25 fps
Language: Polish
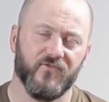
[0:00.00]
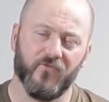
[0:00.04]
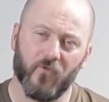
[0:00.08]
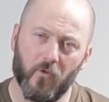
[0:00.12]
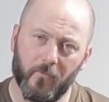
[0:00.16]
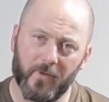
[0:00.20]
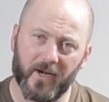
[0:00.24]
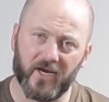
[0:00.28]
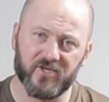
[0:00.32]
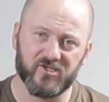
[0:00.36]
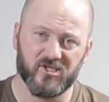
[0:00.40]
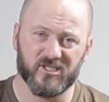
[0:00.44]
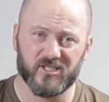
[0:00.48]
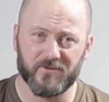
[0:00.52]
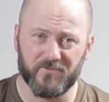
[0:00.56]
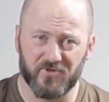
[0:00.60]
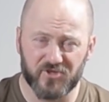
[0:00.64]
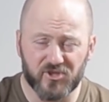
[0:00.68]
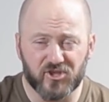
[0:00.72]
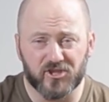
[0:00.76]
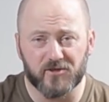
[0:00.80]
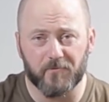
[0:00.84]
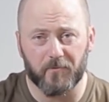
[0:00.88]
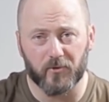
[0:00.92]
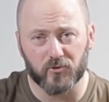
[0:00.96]
Czy wyobraźcie
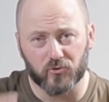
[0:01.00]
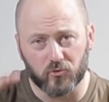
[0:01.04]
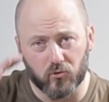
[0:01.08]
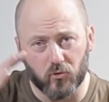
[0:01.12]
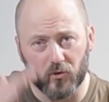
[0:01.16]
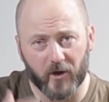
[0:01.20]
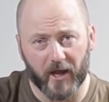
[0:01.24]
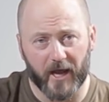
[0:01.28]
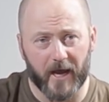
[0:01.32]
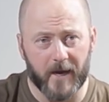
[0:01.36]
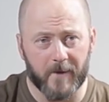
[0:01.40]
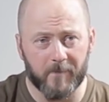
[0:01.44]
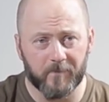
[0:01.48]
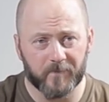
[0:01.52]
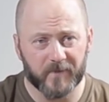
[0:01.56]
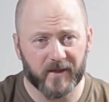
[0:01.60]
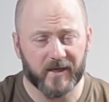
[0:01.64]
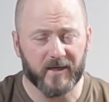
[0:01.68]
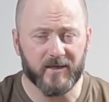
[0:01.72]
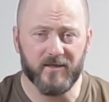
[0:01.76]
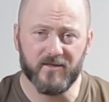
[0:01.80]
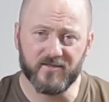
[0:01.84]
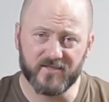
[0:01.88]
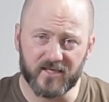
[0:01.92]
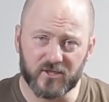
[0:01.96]
sobie, idziecie pod górę,
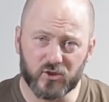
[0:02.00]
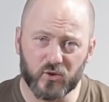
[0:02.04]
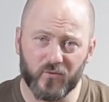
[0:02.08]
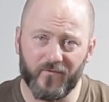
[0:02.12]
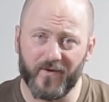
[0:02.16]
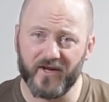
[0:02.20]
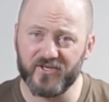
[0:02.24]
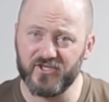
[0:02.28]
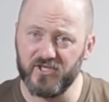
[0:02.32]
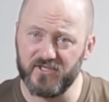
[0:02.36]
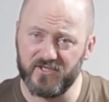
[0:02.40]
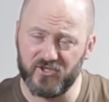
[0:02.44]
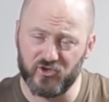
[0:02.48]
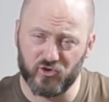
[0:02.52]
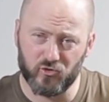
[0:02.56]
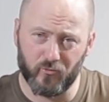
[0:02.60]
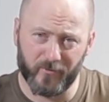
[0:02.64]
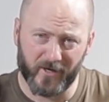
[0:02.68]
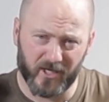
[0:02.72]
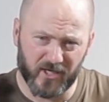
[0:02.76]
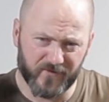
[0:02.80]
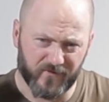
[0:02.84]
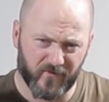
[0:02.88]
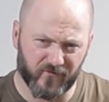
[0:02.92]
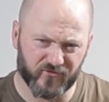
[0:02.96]
zasuwacie, jesteście
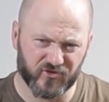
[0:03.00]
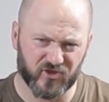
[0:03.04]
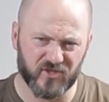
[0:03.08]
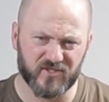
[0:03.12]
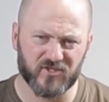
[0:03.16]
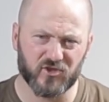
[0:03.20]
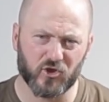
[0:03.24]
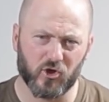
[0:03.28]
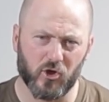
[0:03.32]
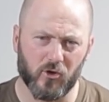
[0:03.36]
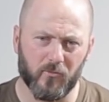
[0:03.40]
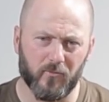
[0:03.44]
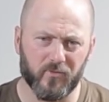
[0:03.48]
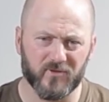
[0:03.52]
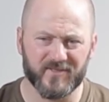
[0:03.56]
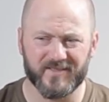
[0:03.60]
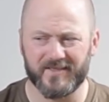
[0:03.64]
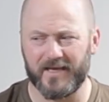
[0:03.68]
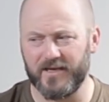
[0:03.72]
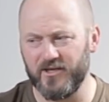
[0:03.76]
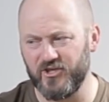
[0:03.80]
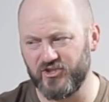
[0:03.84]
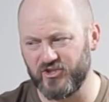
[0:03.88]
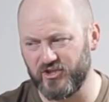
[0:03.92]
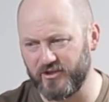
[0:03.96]
ubrani we wszystko, bo
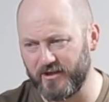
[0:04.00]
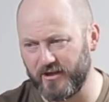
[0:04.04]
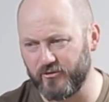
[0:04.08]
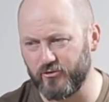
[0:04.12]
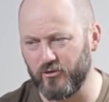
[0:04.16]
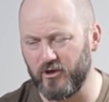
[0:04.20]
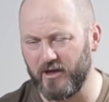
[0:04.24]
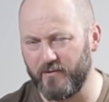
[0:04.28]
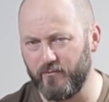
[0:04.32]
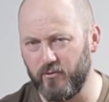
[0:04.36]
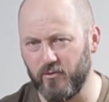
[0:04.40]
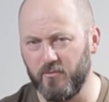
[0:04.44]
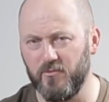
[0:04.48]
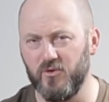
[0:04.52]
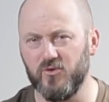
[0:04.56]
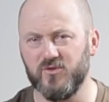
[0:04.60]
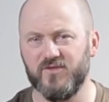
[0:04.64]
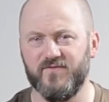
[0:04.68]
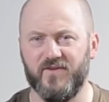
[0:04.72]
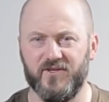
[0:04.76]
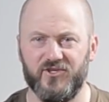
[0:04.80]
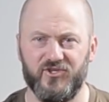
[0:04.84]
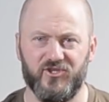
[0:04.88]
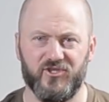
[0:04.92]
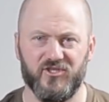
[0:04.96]
staliście na dole, bo
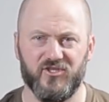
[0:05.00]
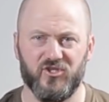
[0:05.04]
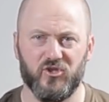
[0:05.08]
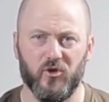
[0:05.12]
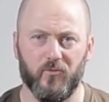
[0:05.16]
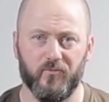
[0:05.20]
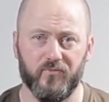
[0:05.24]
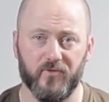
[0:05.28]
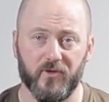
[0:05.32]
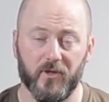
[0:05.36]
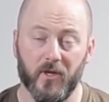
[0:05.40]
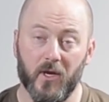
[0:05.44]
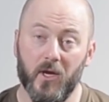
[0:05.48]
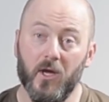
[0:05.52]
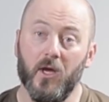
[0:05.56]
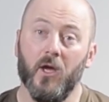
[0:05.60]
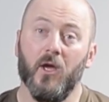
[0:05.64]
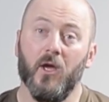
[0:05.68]
minus 20 stopni.